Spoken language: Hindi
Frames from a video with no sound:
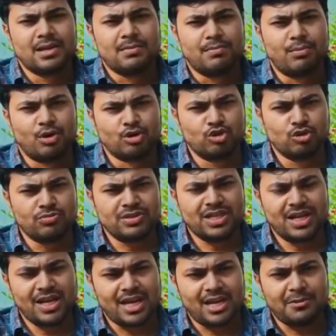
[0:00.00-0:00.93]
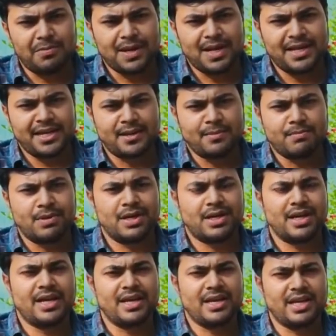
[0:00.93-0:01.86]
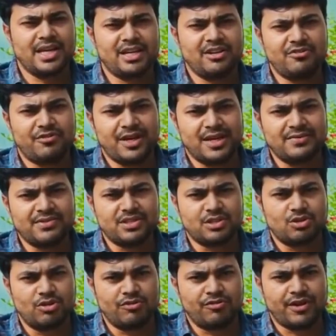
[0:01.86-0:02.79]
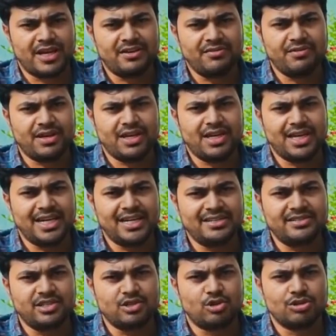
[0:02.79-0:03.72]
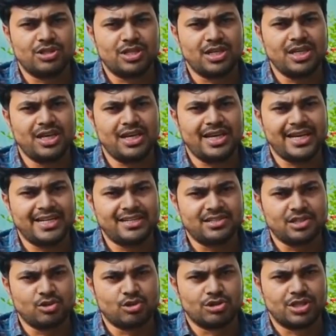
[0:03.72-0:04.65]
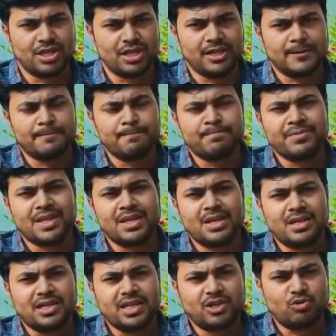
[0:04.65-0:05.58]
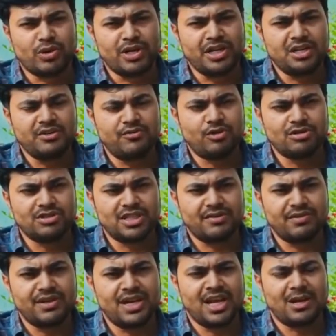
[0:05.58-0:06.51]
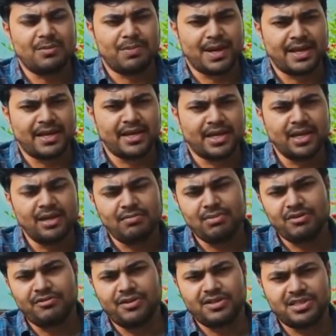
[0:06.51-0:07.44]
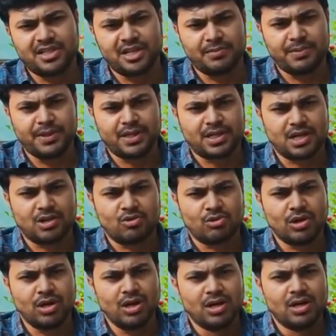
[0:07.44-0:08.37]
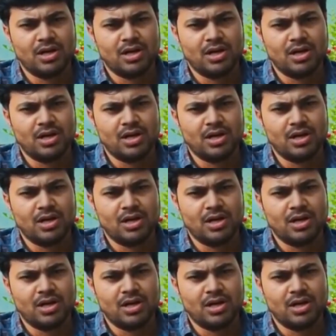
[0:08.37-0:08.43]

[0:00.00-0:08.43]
बोरदुमसा हेल्पलाइन नंबर है एट फाइव ज़ीरो फाइव एट ज़ीरो थ्री एट ज़ीरो थ्री ये ट्वेंटी फोर सेवन हेल्पलाइन है मैं फिर से रिपीट करूँगा